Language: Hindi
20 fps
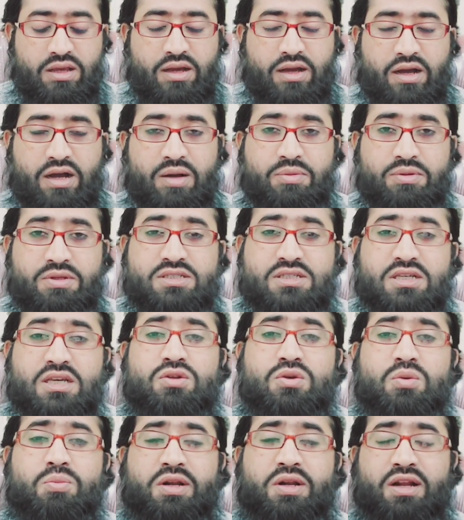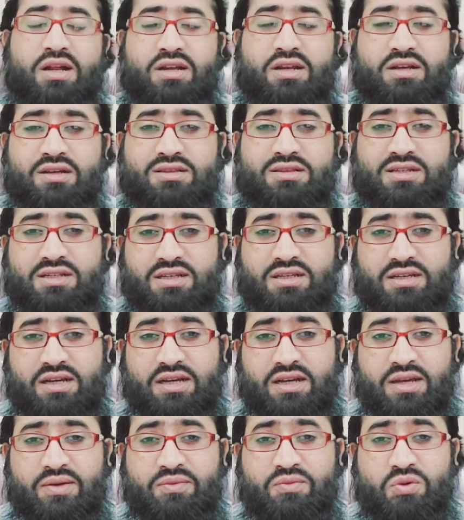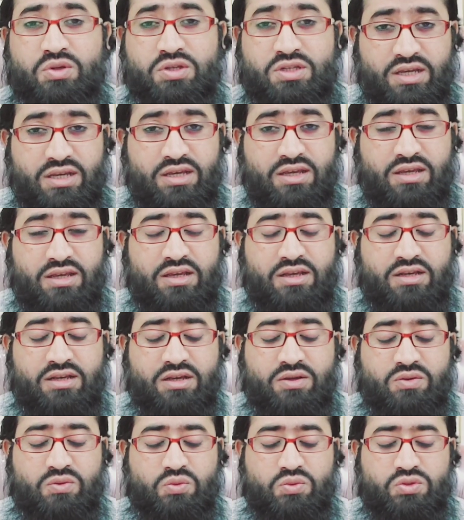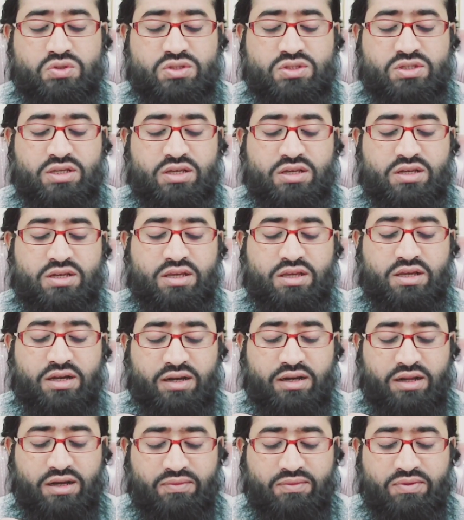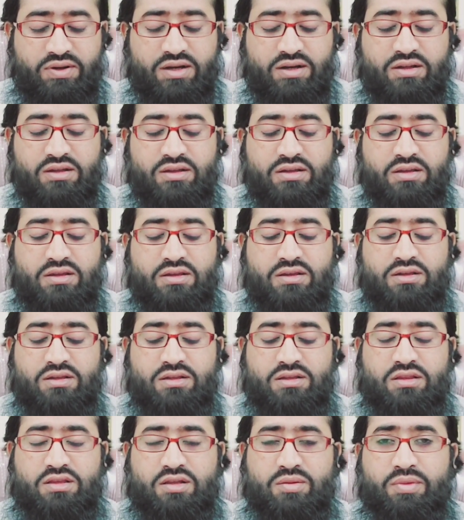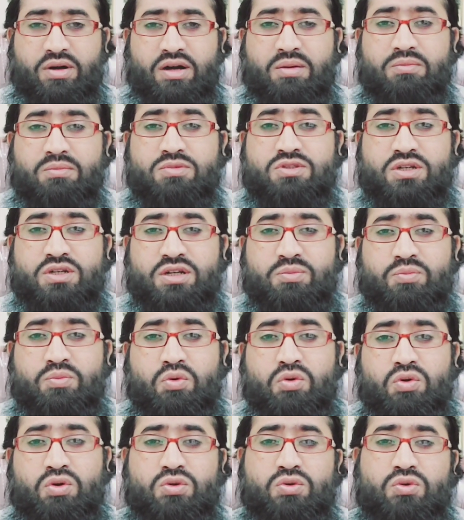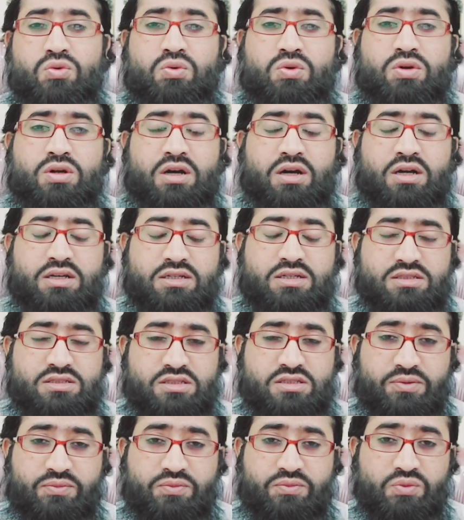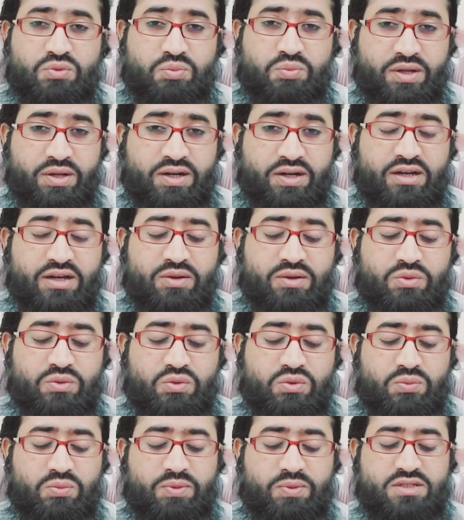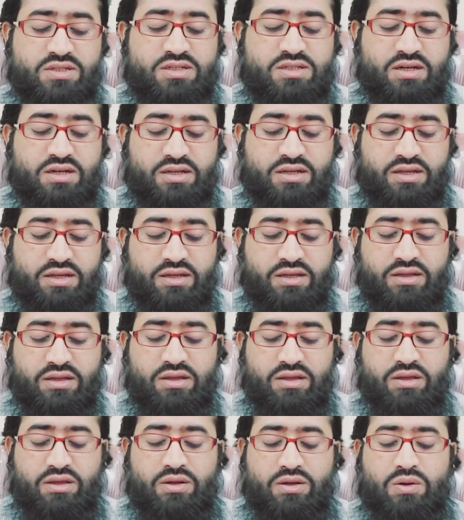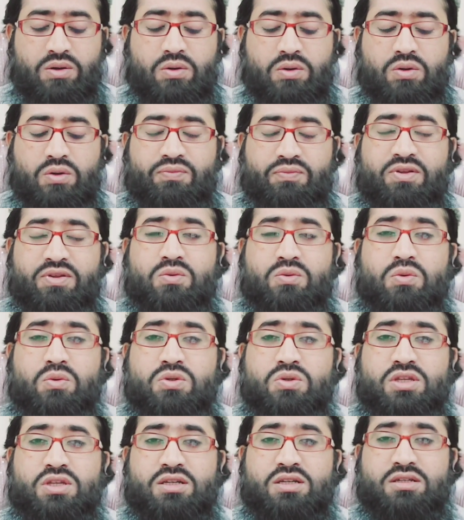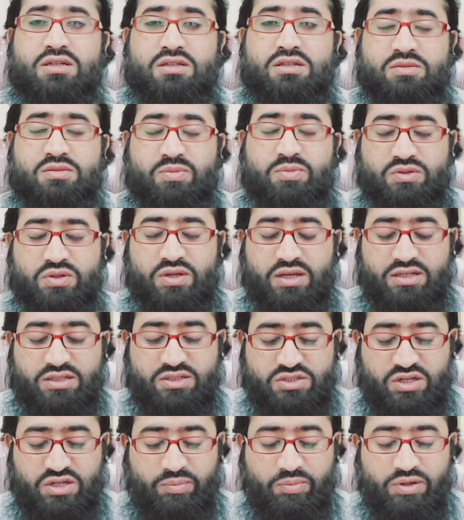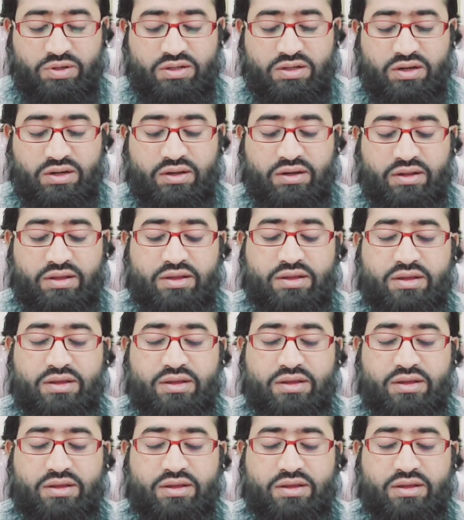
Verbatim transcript: अब इसके जो बनाने का तरीका है वो ये है कि कुश्ते के अलावा तमाम जड़ी बूटियों का सफ़ूफ बना लें कोट पीस करके और फिर कुश्ता इसमें जो है शामिल कर लें